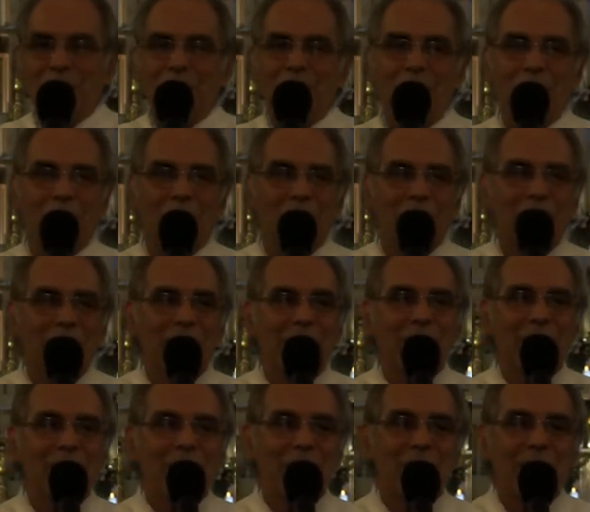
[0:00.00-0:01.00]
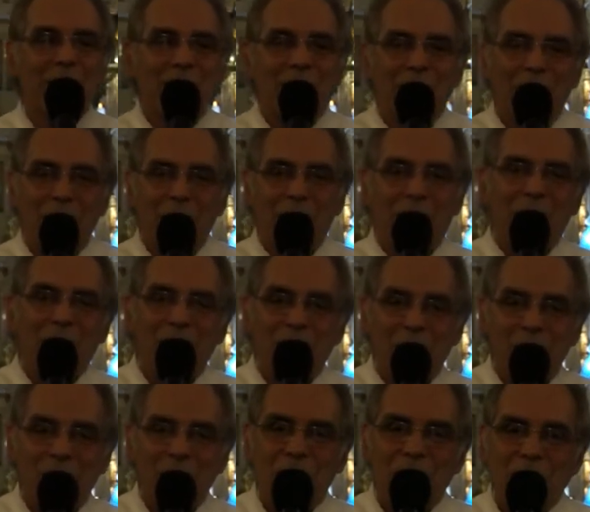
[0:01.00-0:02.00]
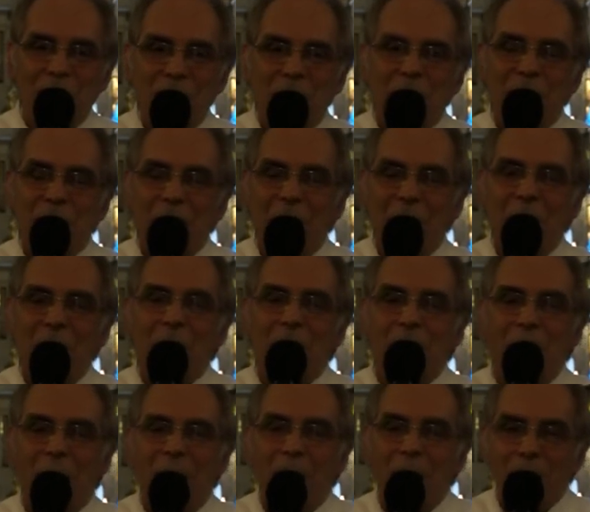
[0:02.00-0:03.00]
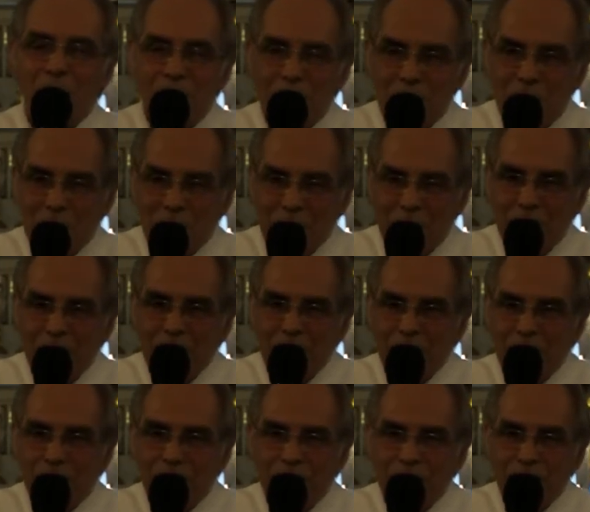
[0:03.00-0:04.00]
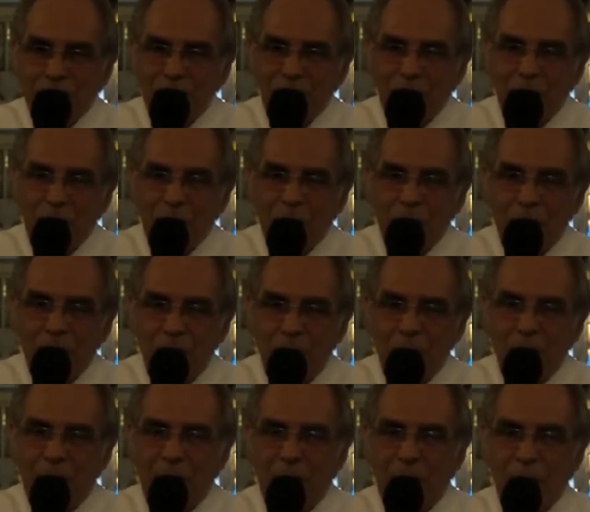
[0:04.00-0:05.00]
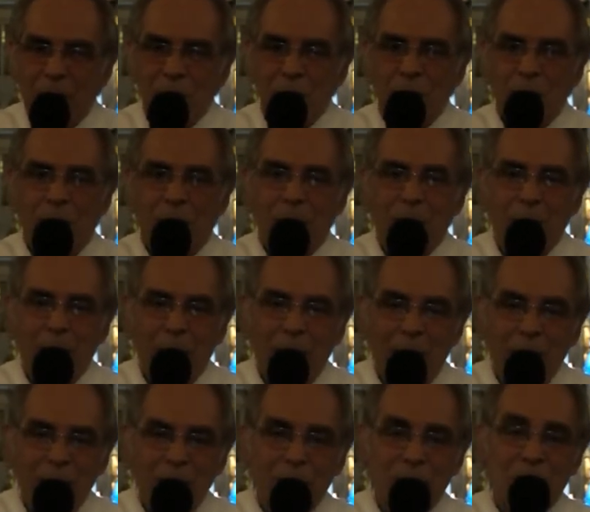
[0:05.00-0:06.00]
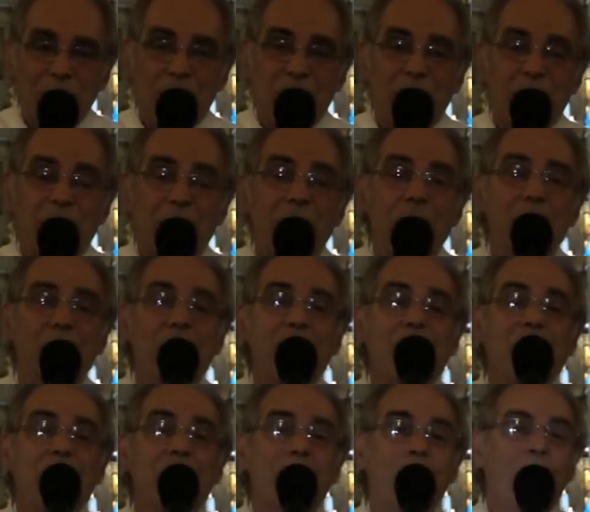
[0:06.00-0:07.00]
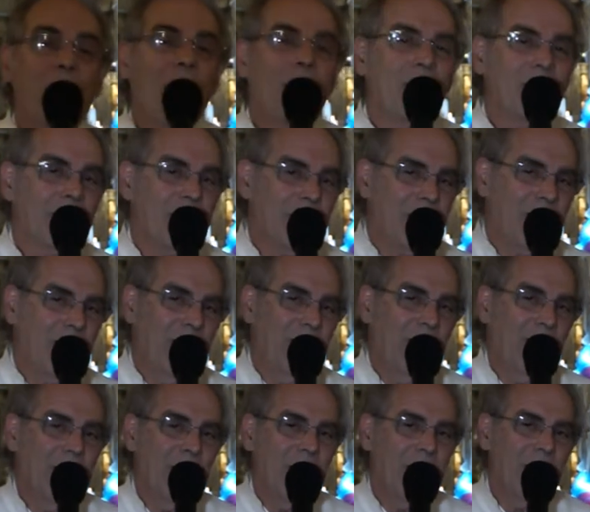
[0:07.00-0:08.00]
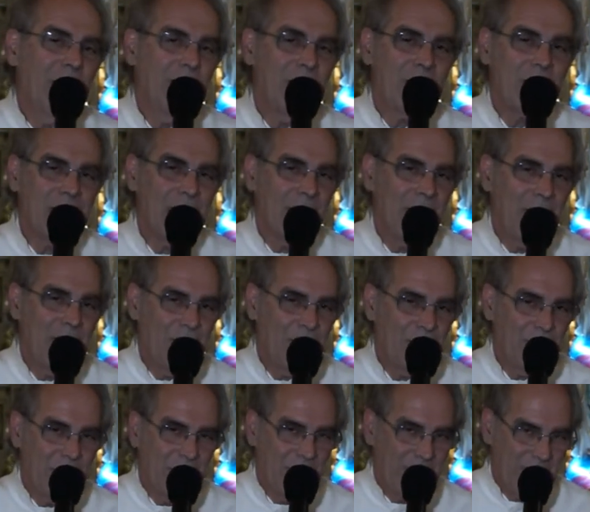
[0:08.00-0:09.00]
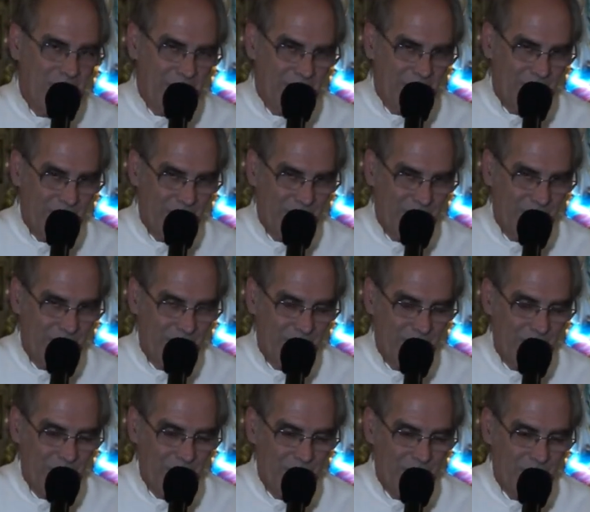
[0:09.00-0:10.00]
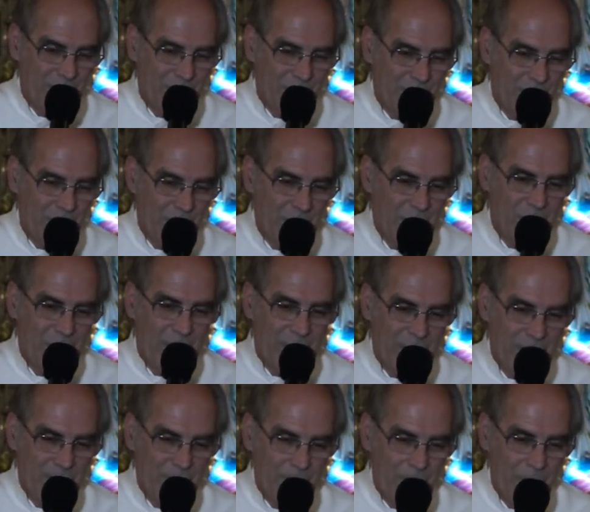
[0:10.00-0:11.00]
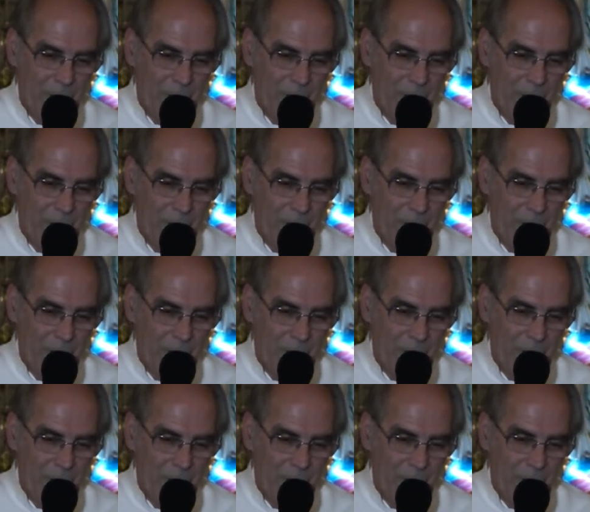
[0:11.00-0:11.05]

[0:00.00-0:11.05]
por causa desse negócio que Jesus tinha irmãos. Porque a sua mãe e os teus irmãos estão lá fora. Ora,